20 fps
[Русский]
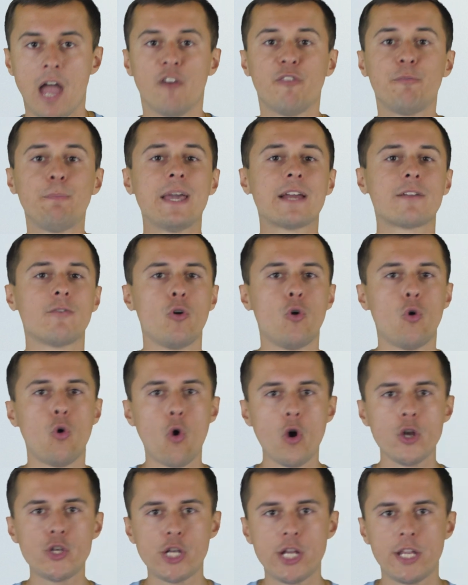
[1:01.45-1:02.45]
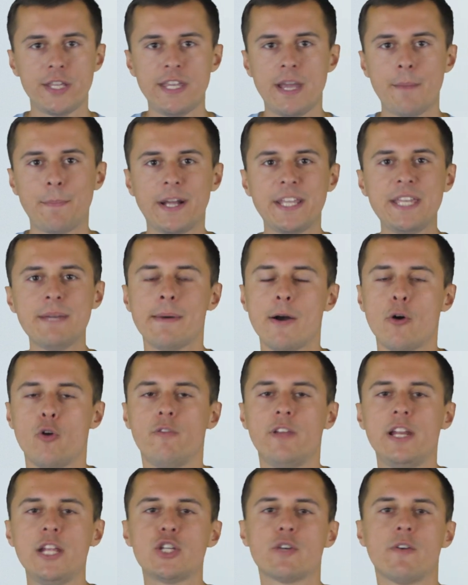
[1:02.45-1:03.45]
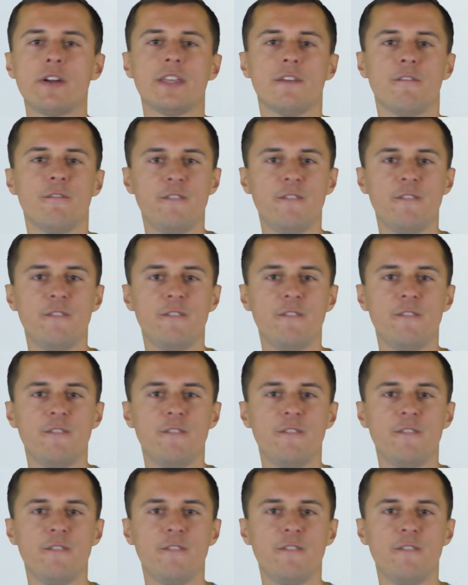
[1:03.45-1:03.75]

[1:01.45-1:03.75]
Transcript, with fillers: В первую очередь необходимо увеличивать